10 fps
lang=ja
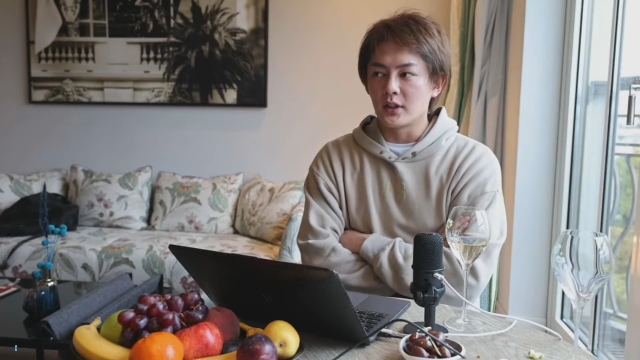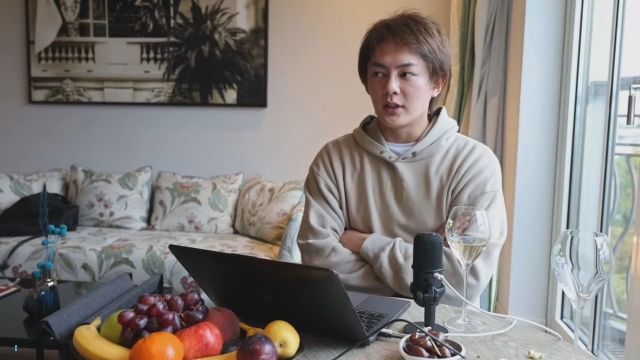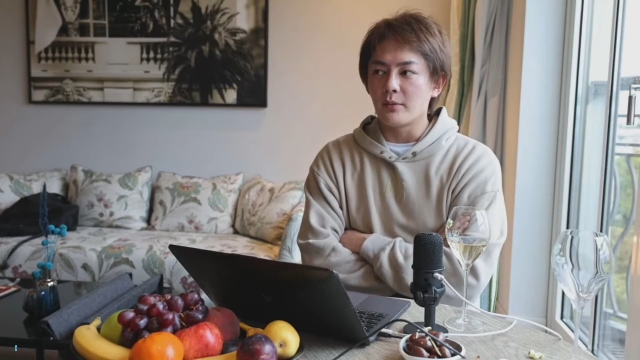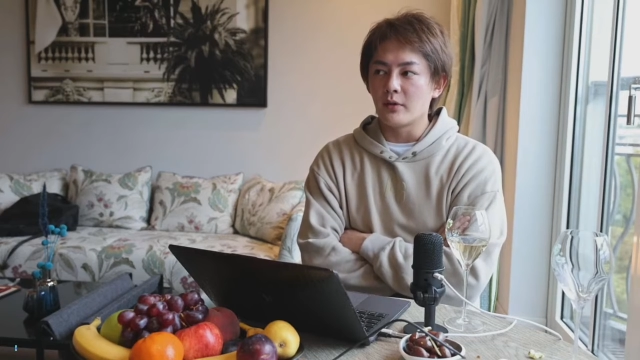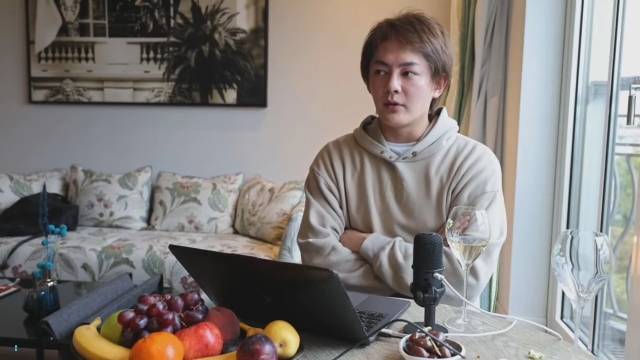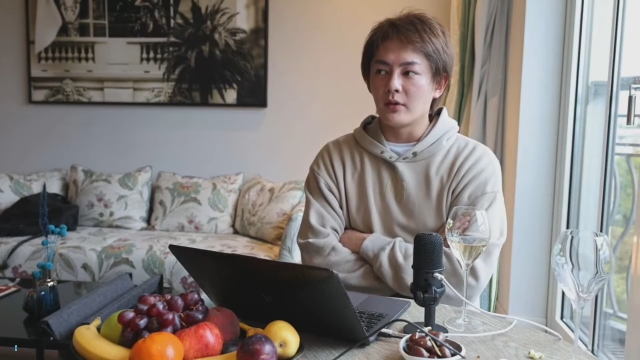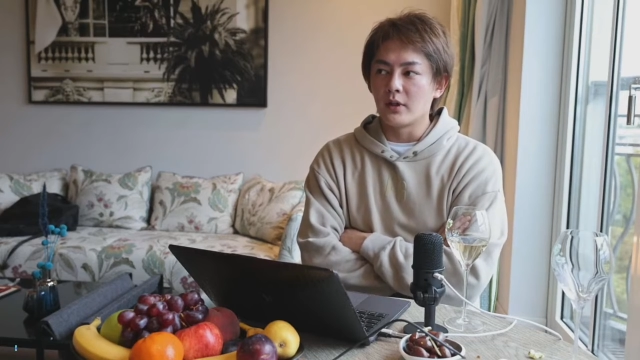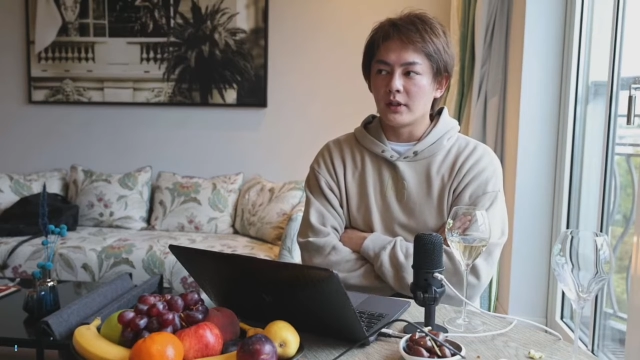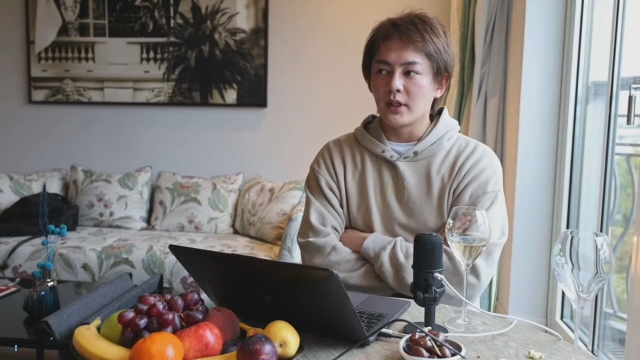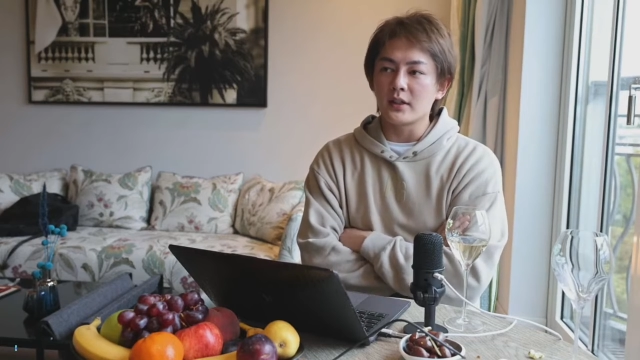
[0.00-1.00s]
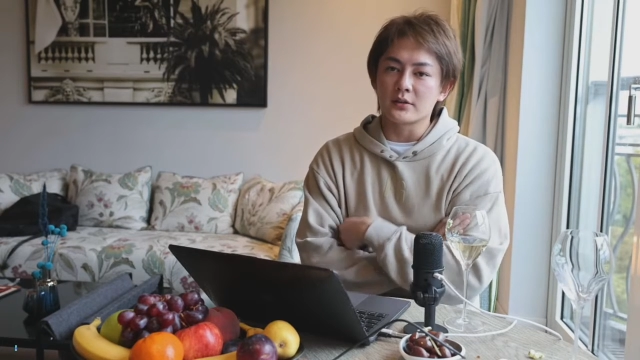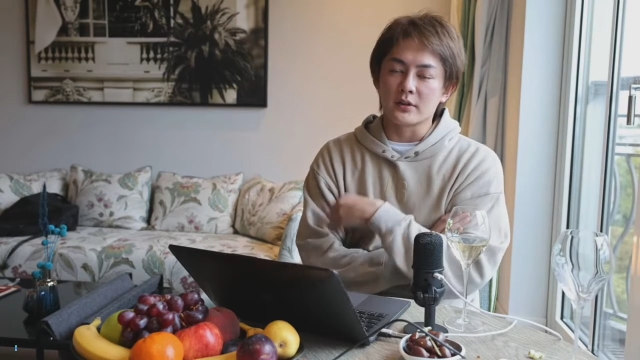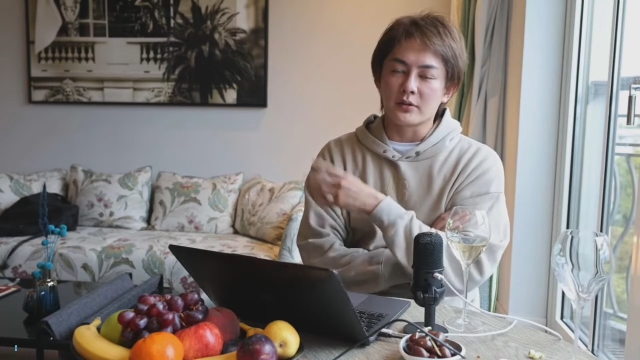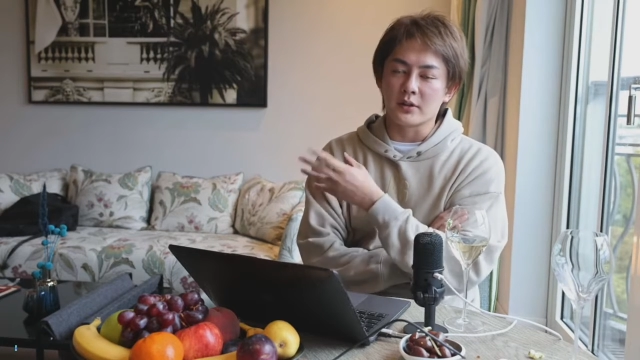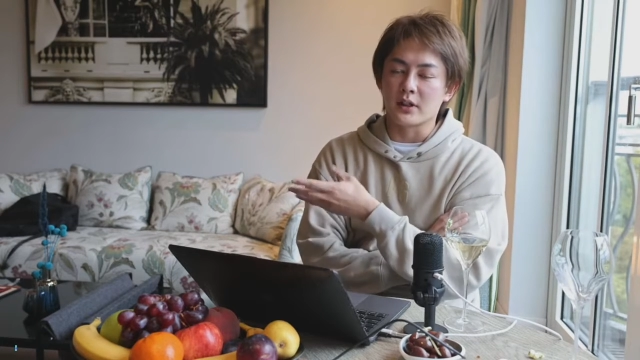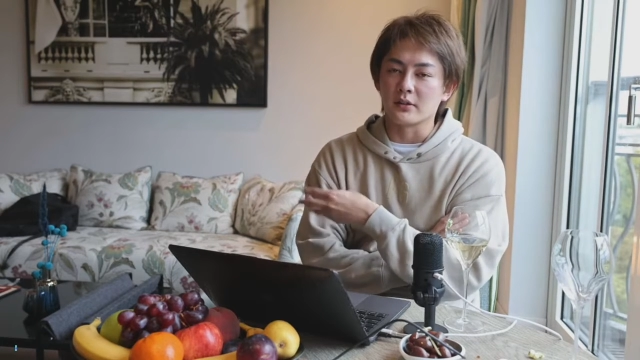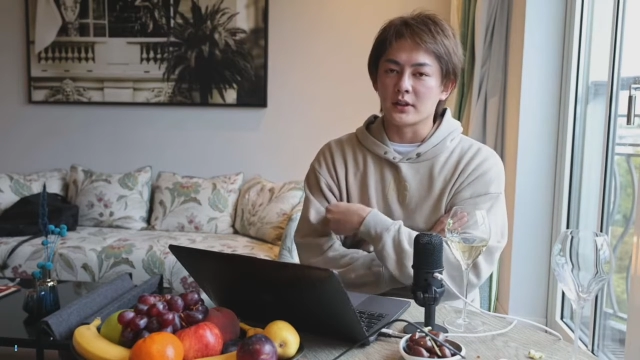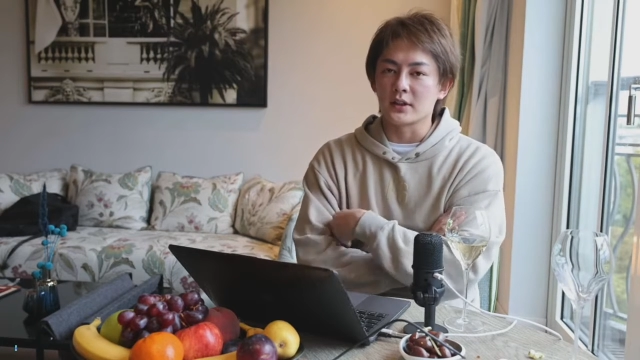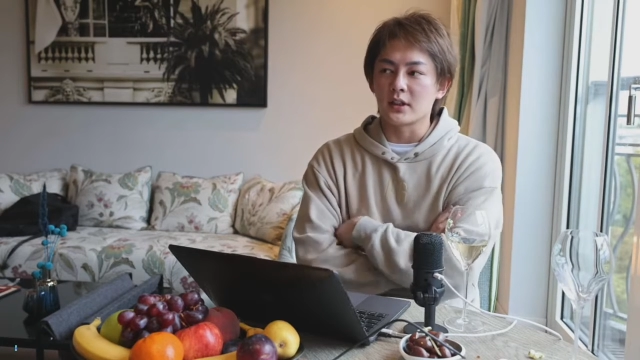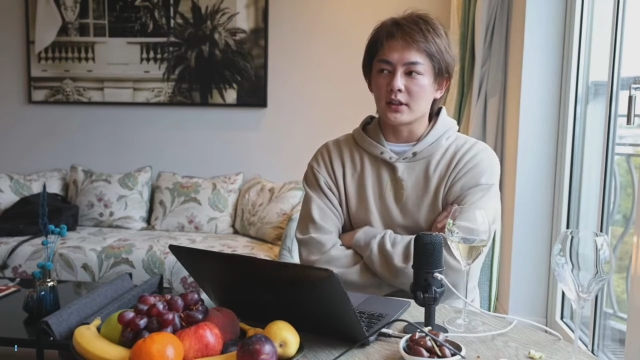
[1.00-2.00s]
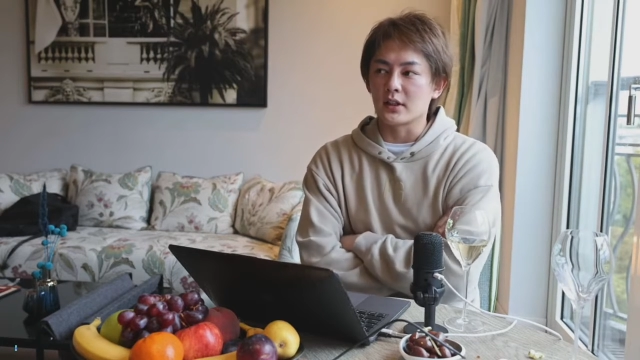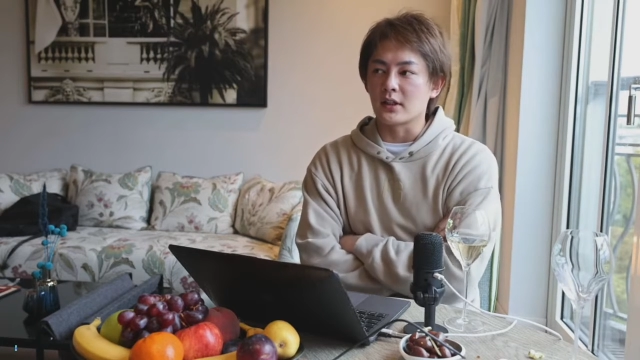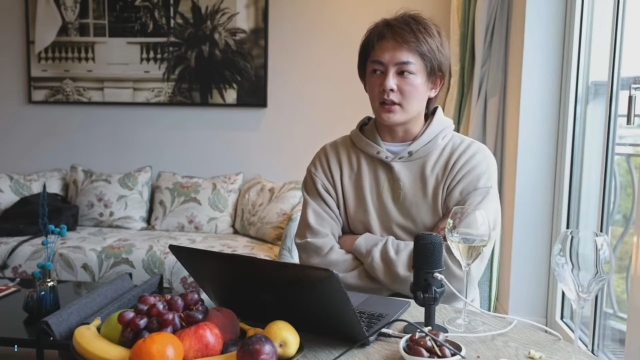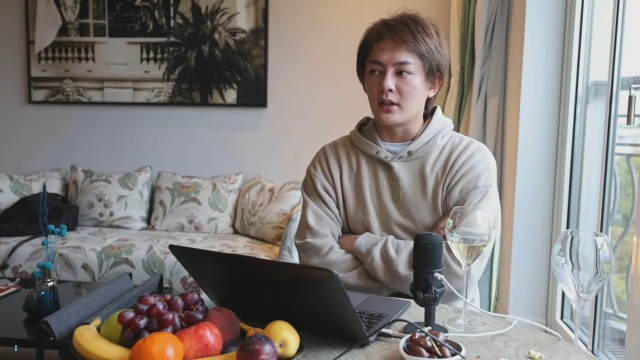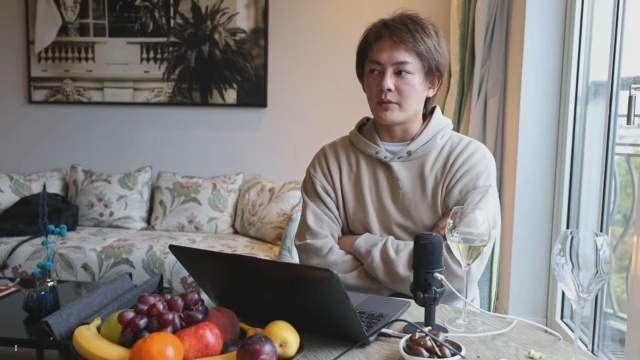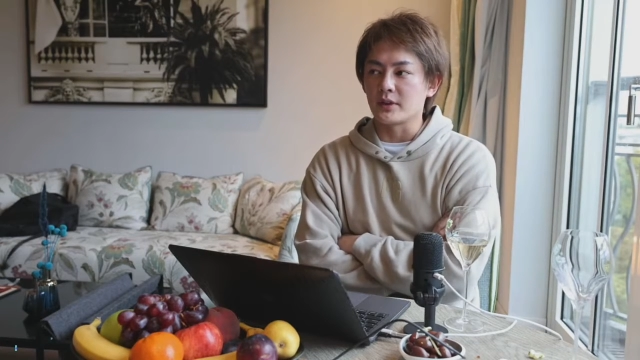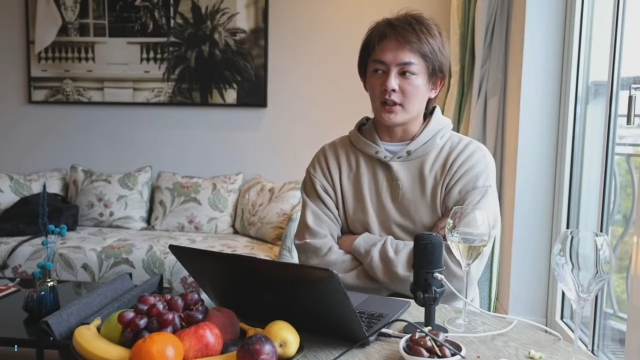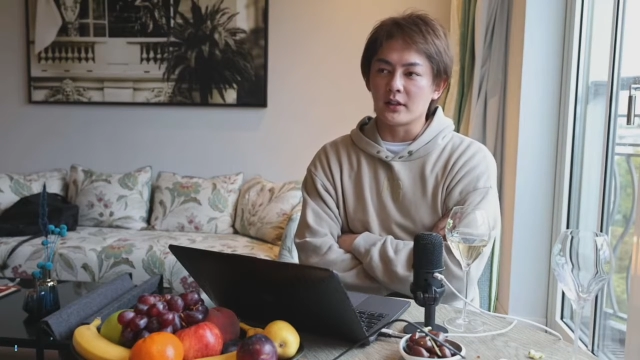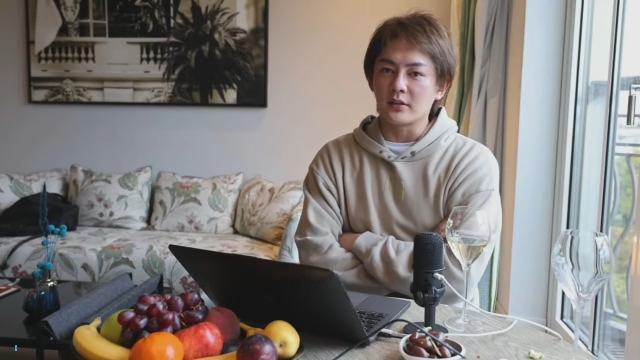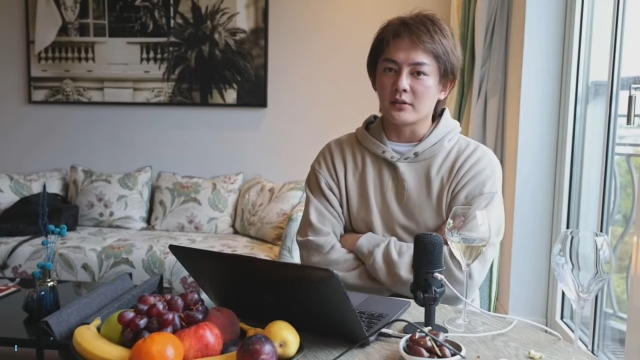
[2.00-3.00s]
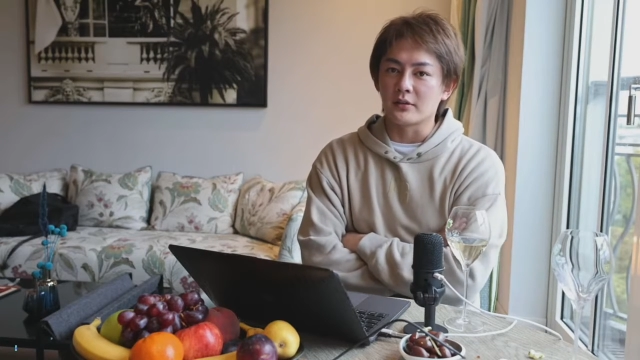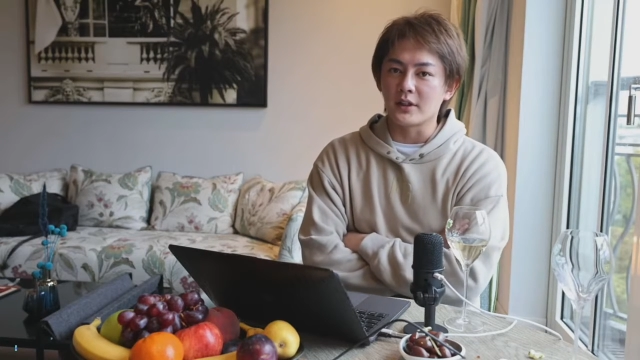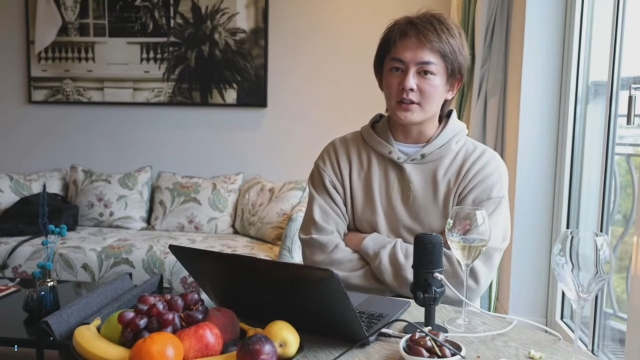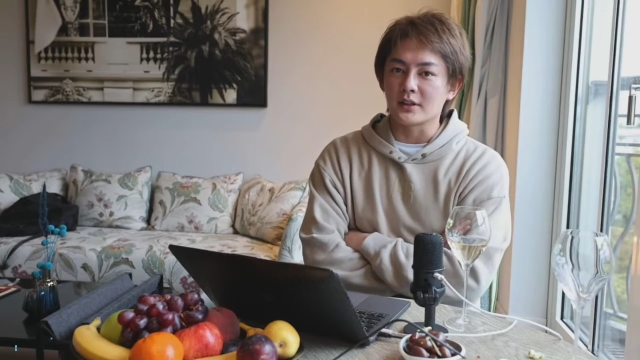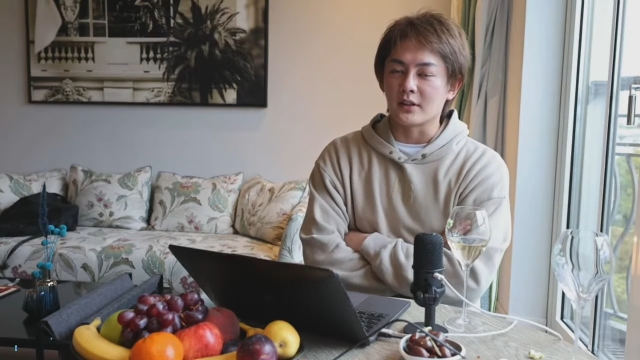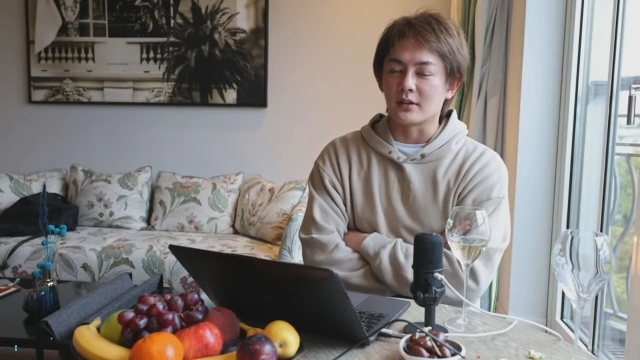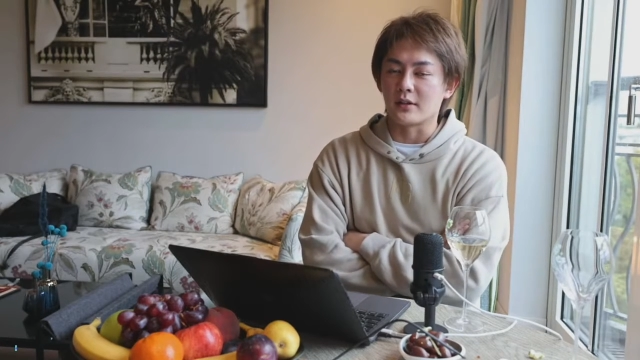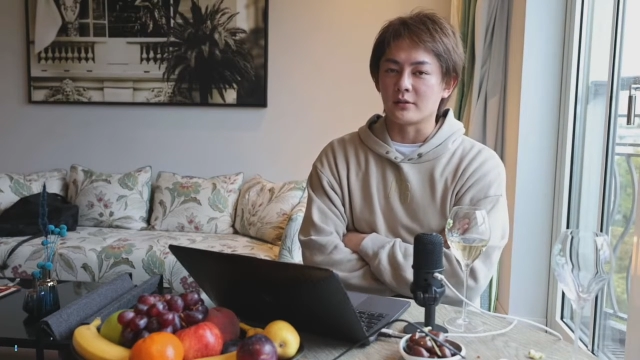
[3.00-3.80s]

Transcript: でも、なんでそんなことやるんですかって聞いたら、別にやんなくてよくないですかって、